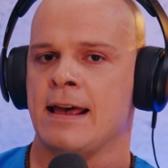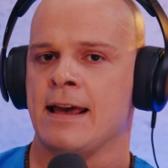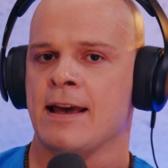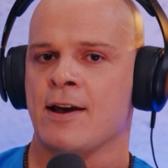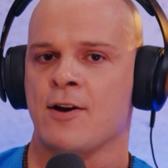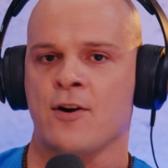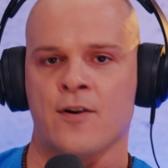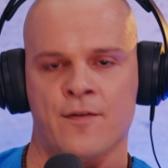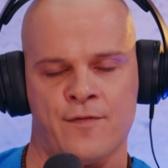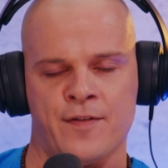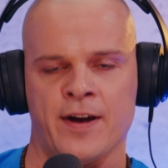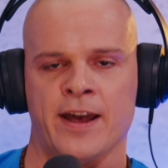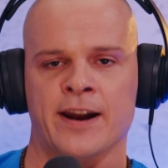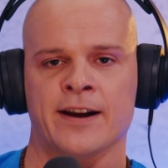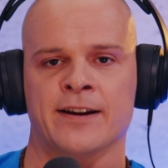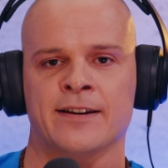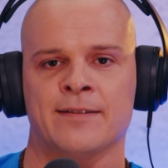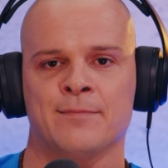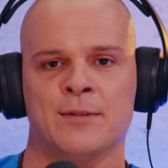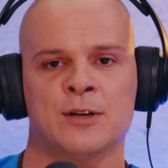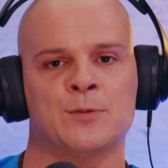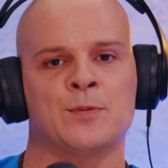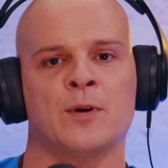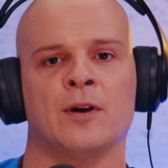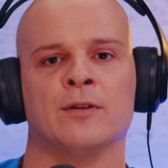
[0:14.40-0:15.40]
Confere.
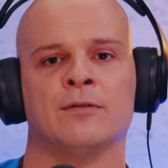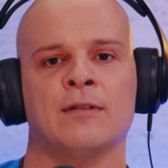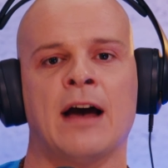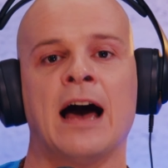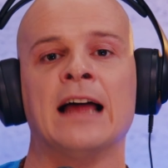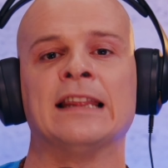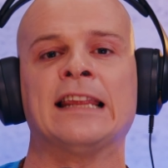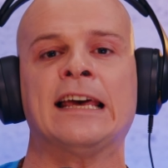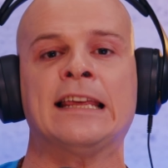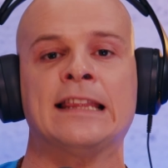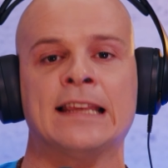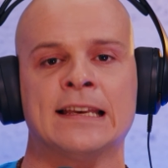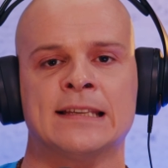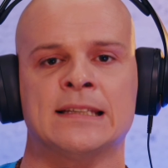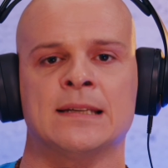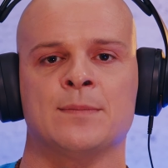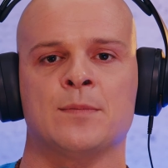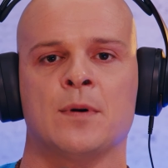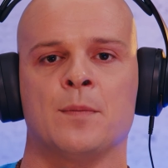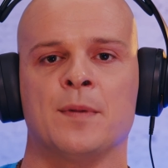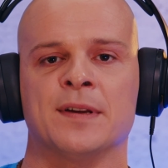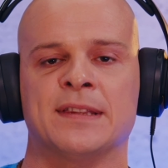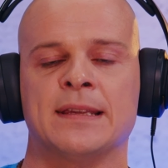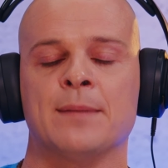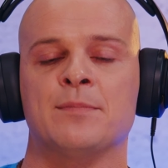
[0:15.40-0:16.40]
Mas pronto, além dessa
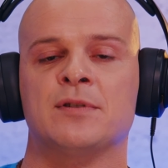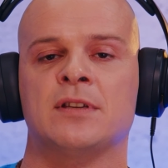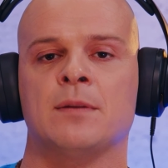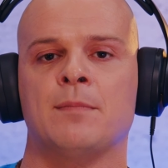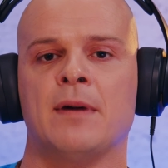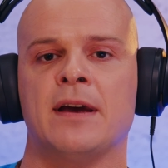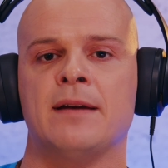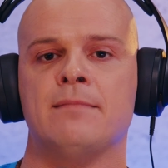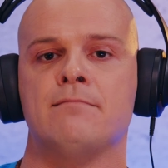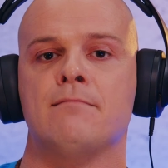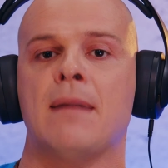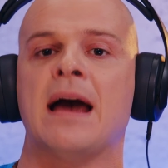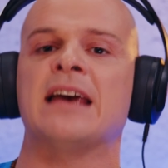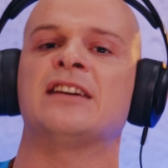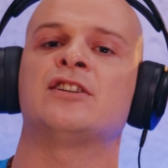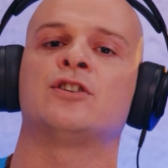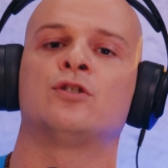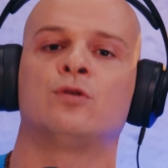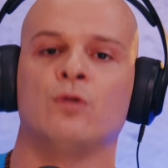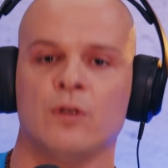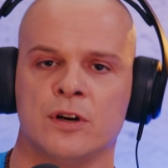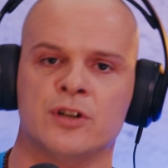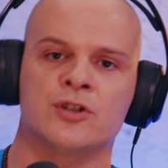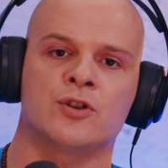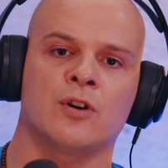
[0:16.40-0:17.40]
bomba, temos também mais
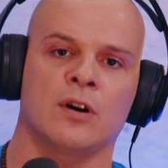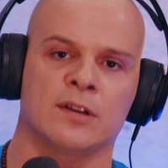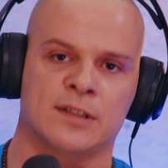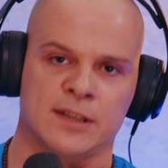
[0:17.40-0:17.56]
dois jogos